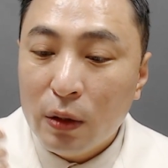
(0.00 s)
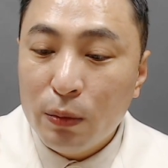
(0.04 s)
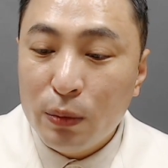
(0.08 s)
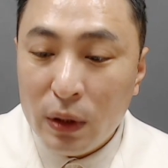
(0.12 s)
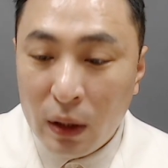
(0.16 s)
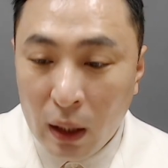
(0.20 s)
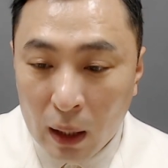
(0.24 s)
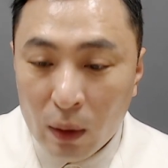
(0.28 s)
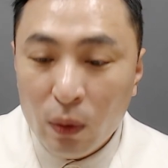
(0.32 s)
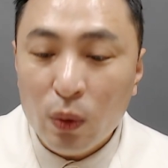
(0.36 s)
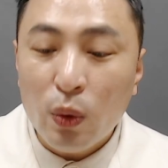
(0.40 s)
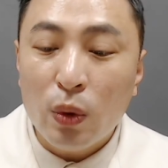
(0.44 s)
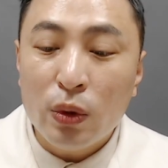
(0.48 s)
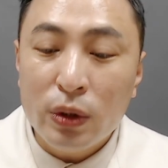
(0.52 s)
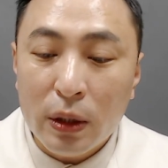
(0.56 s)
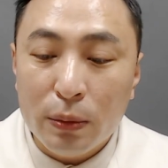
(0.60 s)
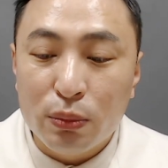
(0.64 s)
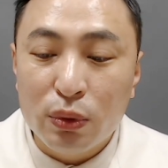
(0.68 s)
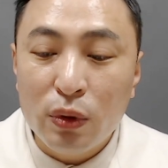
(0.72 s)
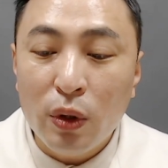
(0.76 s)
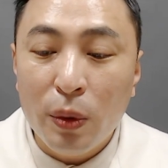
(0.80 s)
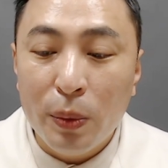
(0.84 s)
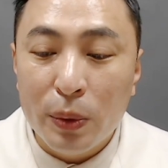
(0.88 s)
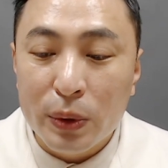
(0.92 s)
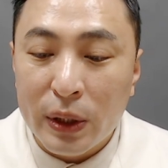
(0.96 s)
대놓고 그냥
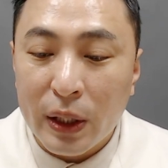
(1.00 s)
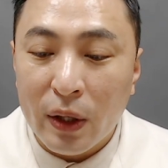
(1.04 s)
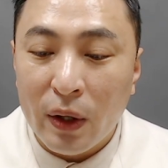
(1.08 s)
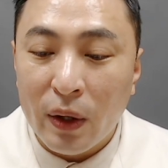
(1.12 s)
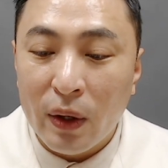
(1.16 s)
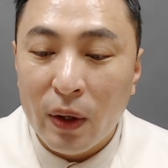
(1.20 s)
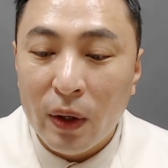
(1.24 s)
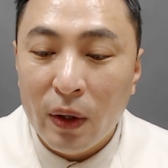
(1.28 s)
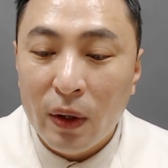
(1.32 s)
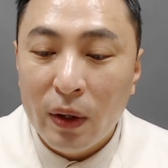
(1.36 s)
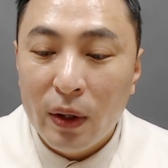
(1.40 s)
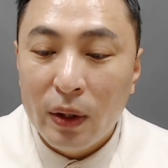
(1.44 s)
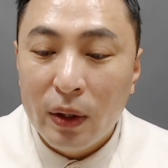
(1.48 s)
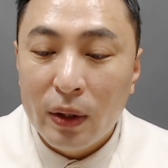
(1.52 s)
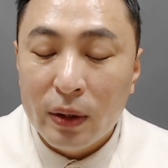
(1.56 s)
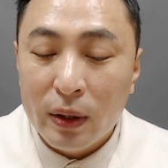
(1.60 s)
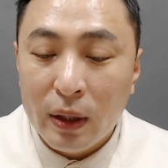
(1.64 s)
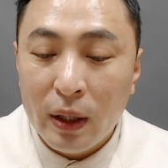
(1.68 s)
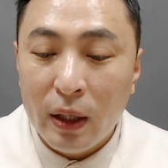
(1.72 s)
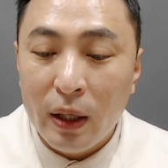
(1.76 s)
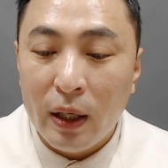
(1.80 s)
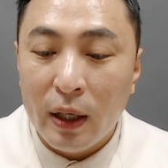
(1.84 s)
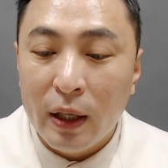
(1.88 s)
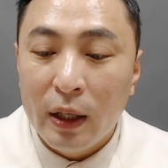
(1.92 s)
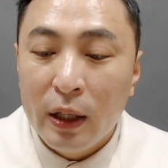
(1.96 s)
물어보세요.
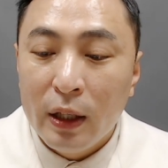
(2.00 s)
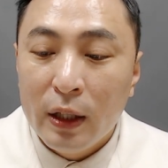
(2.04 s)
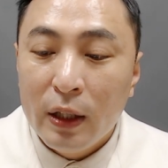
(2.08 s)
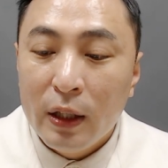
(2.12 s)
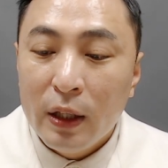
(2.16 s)
예.